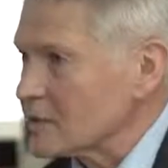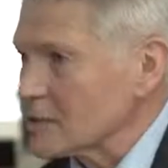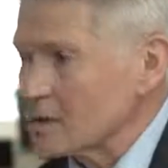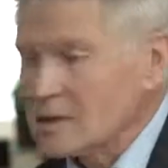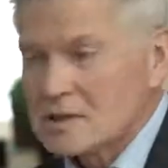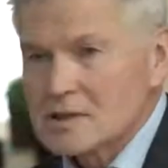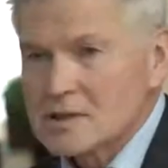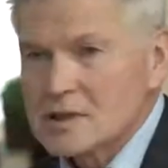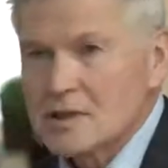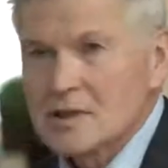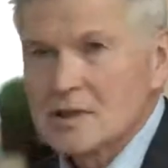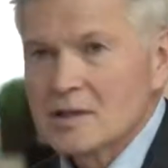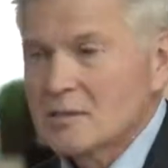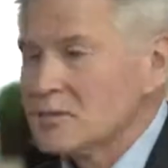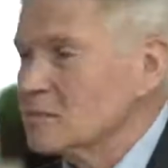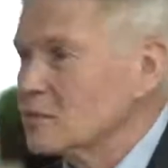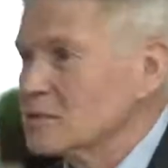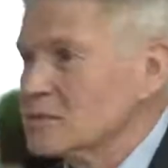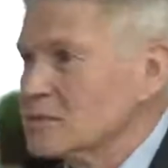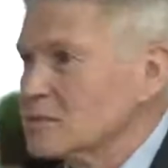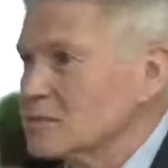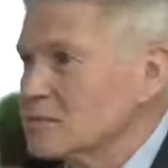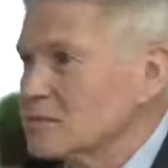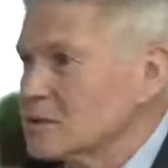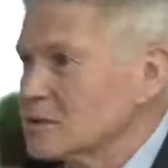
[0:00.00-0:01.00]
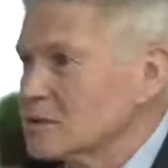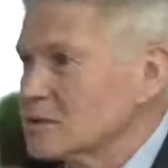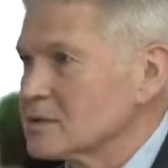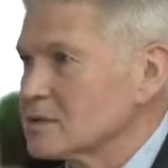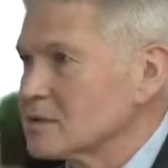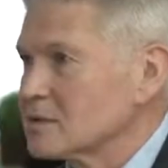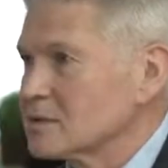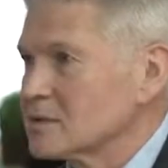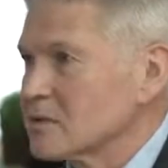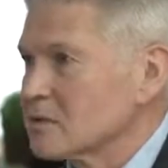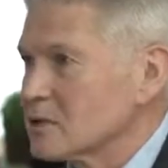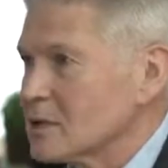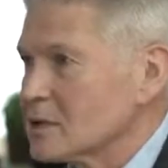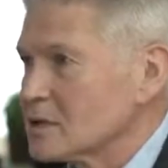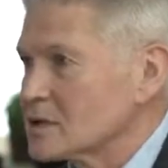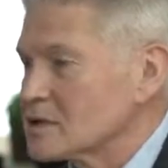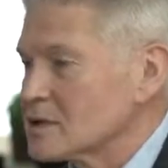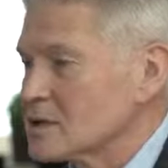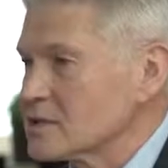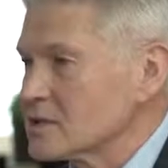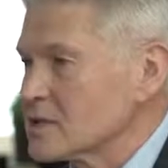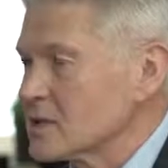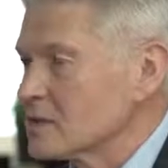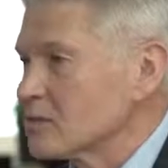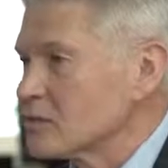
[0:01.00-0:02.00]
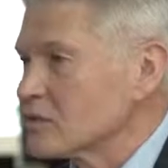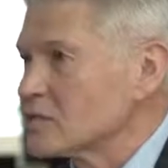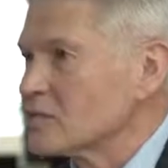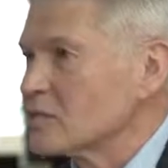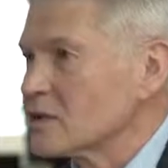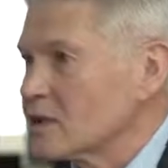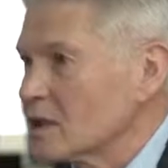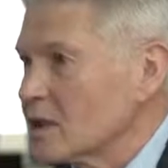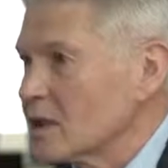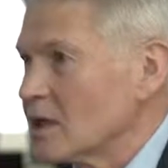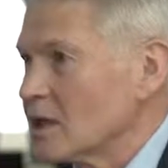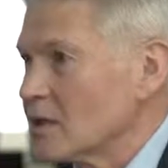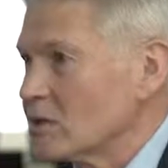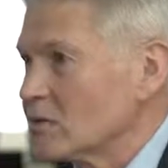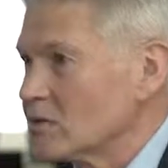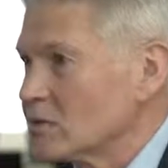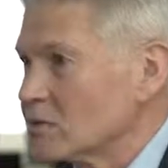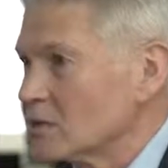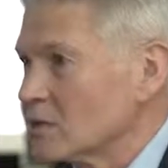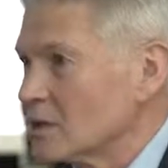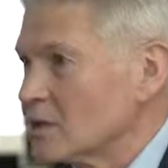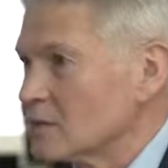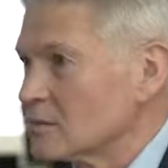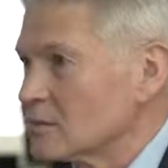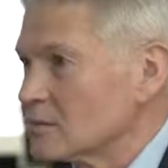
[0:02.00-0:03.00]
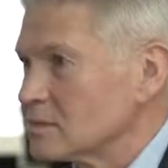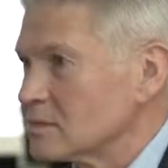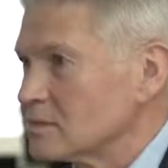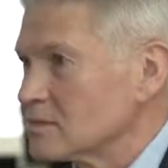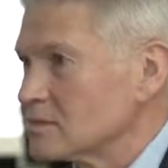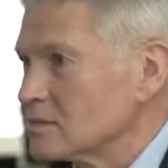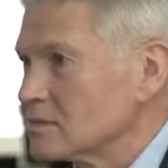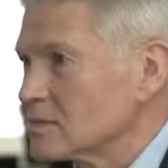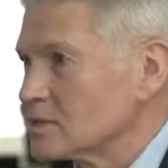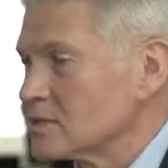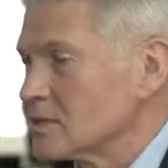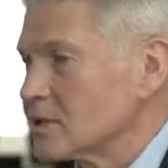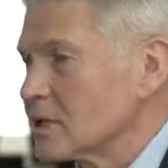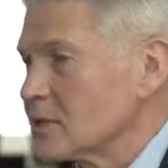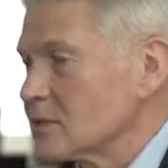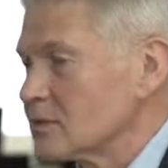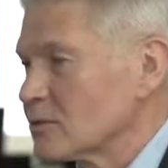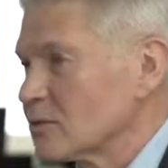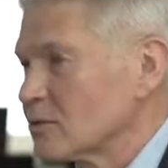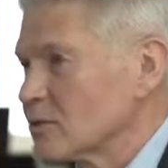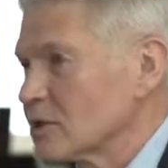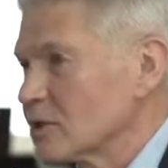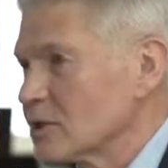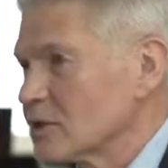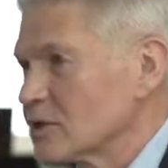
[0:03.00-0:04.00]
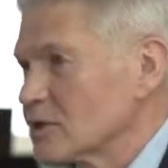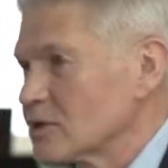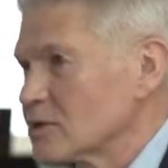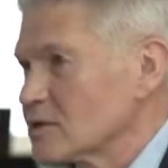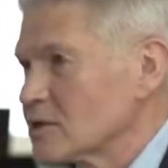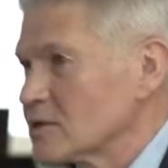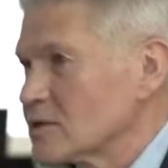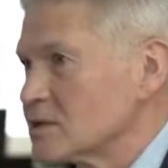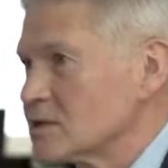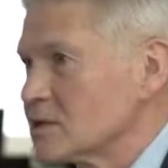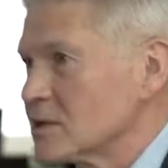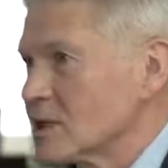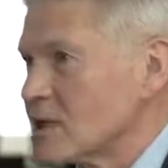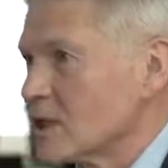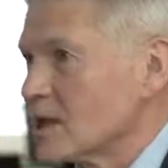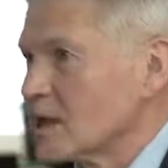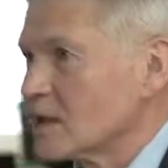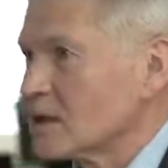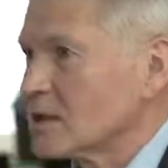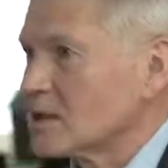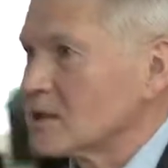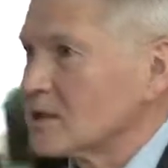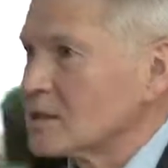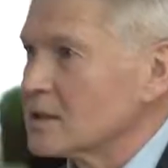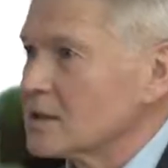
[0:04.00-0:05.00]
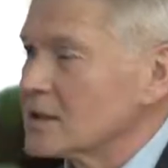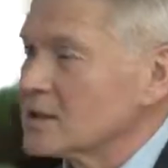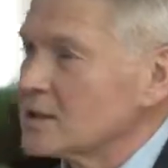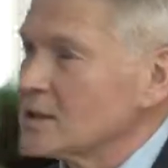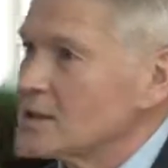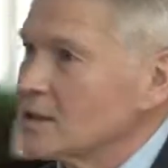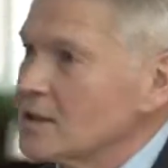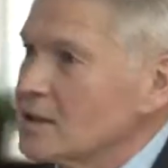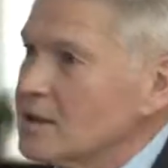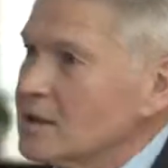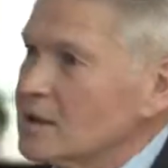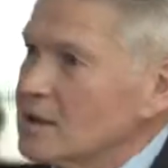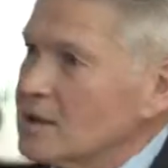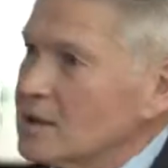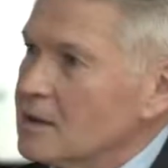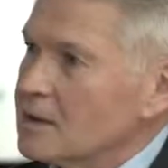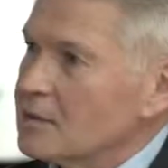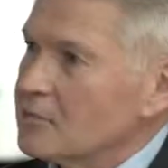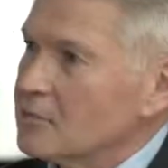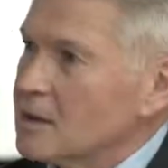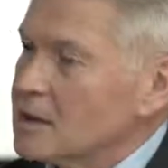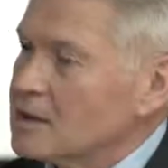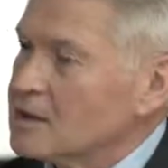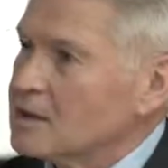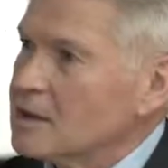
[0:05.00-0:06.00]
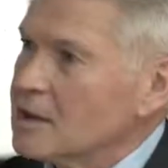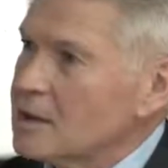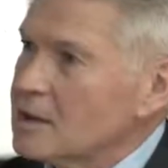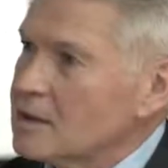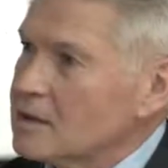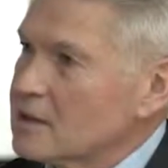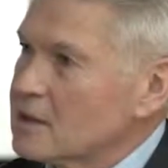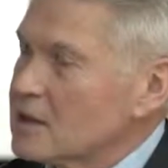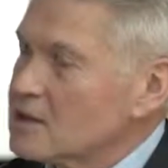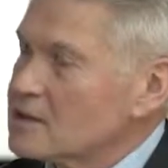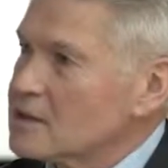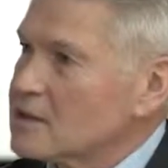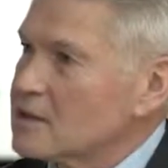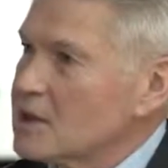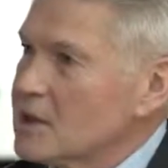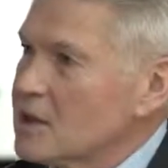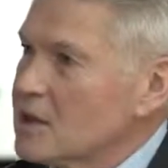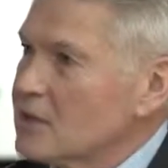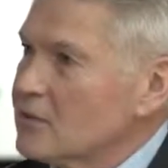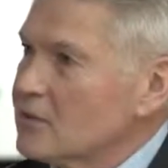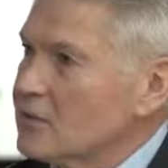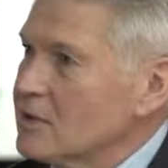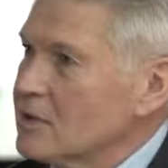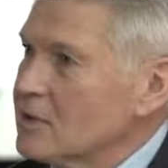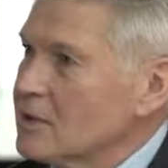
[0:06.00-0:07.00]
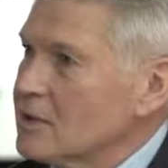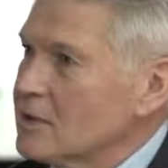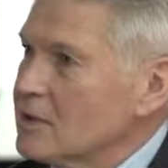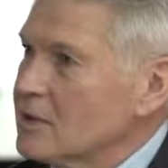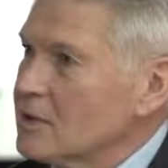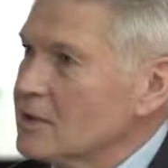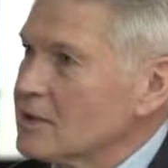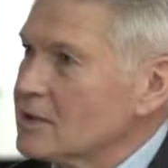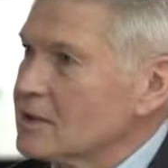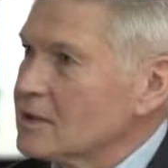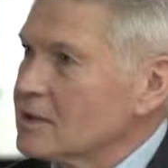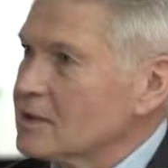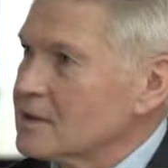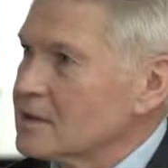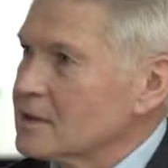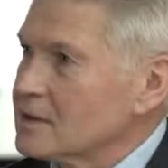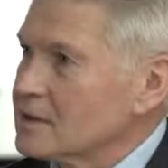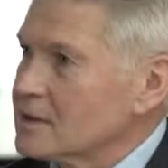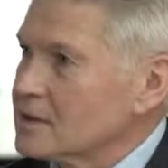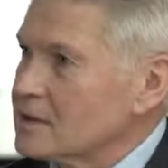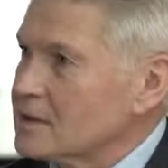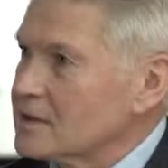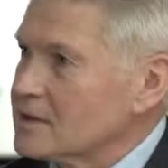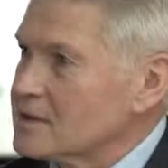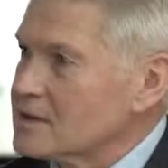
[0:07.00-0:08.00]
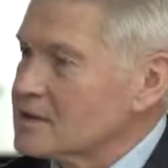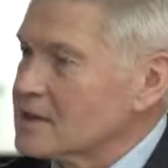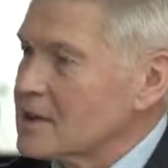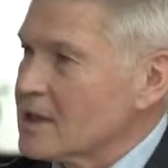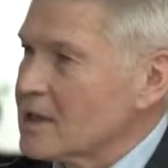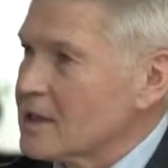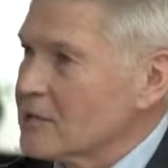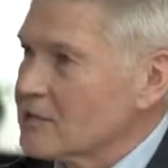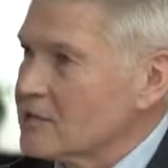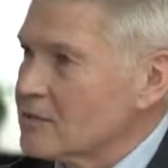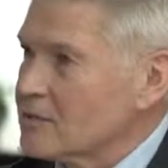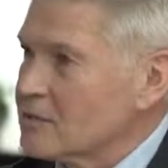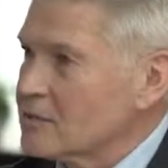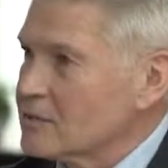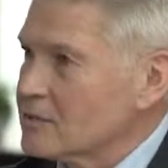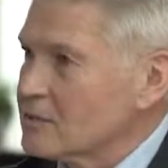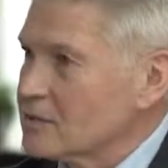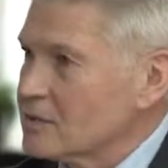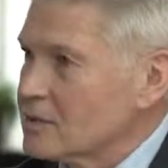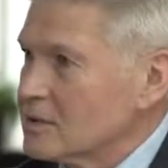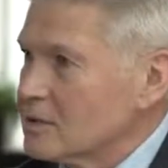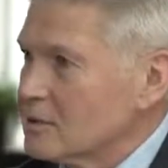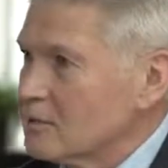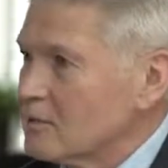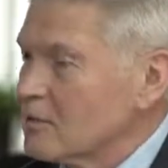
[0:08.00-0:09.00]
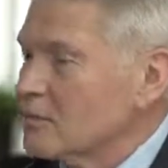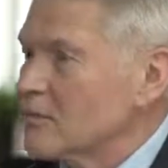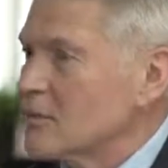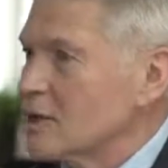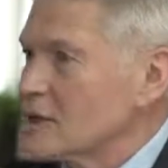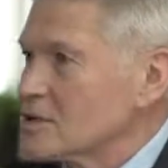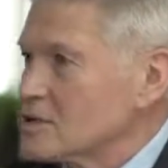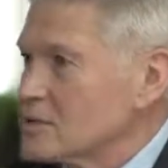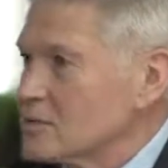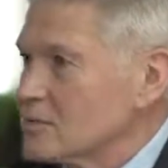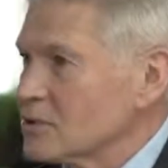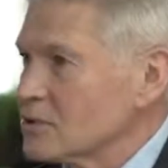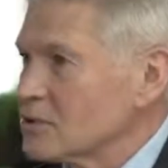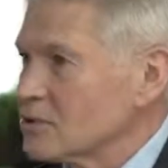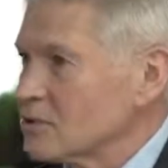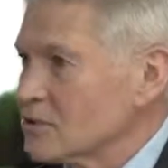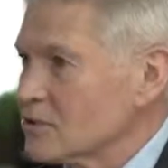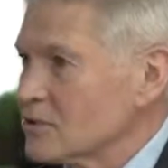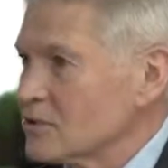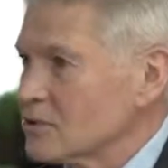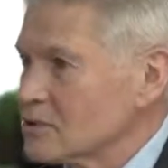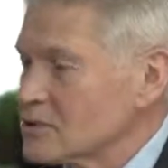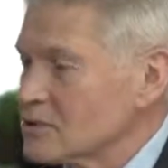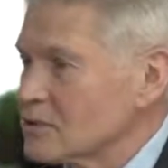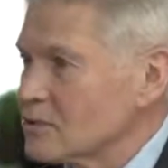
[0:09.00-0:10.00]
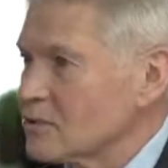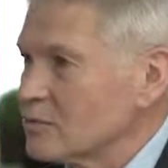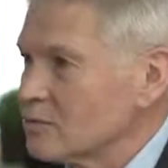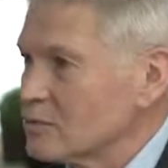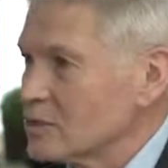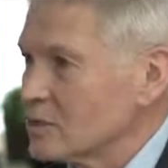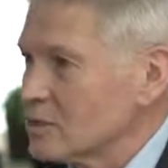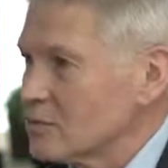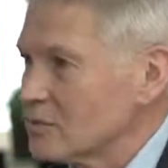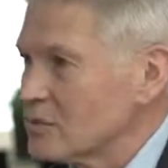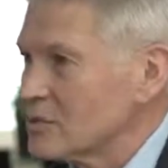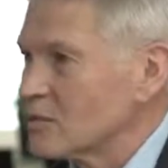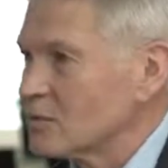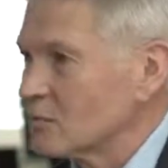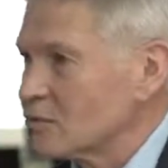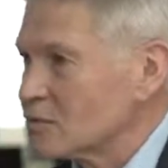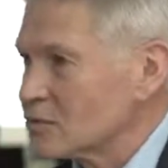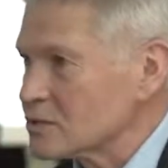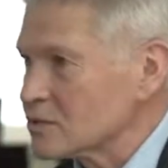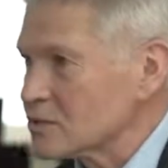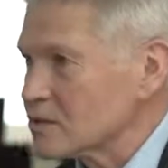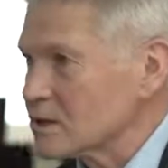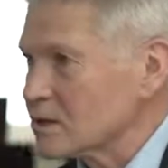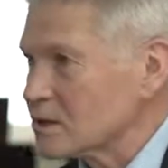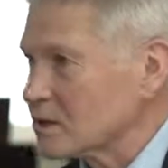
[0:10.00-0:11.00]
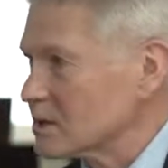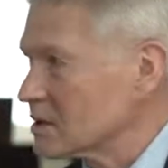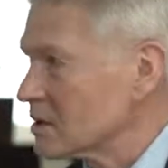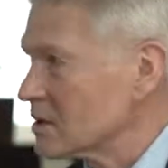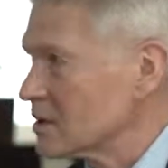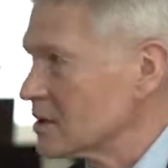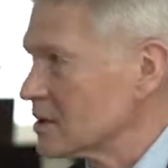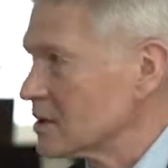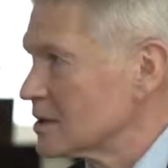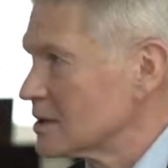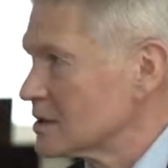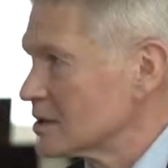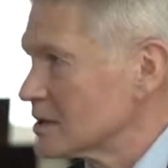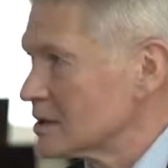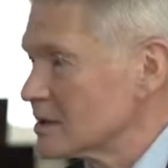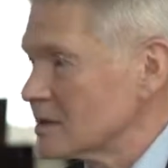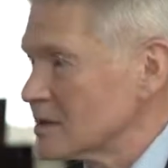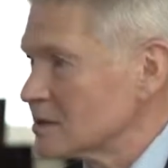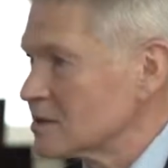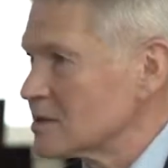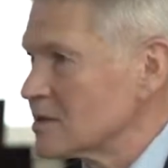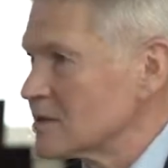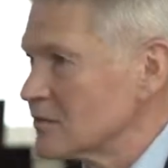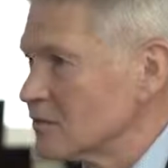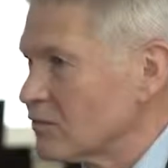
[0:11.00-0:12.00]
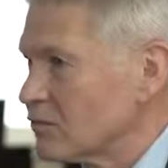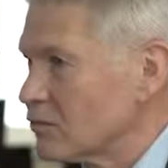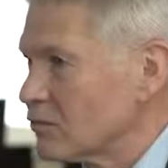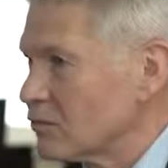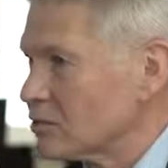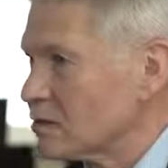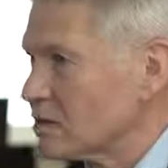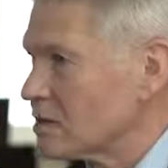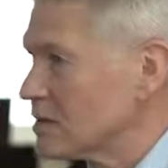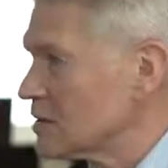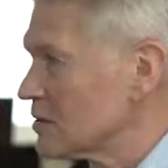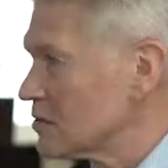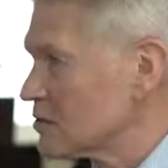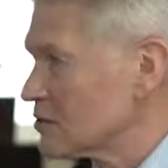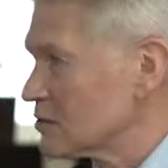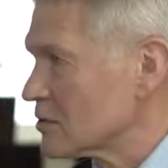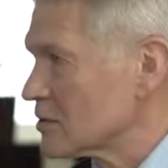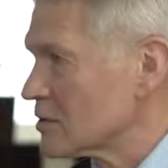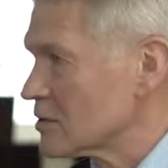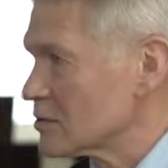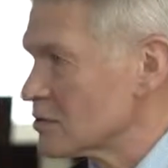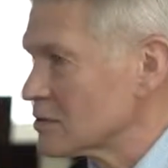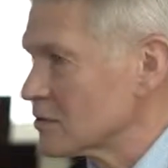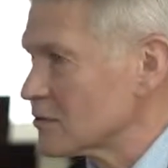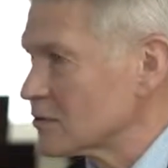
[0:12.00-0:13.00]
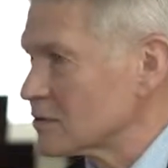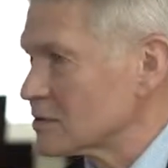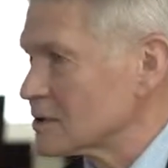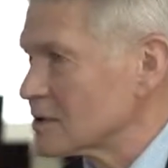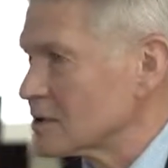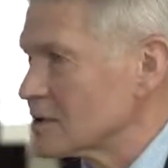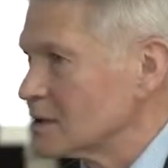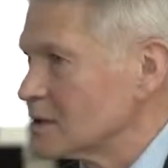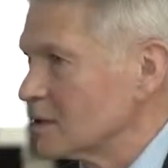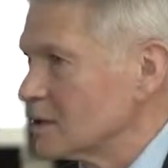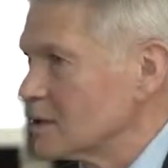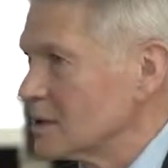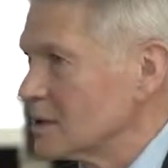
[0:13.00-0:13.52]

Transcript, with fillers: Приложение может быть много. К женскому журналу, там, к журналу «Кройки и шитья», к э, модель для склеивания, к изданию бумажному, которого можно купить в киоске. Это для телефона или еще для чего-то?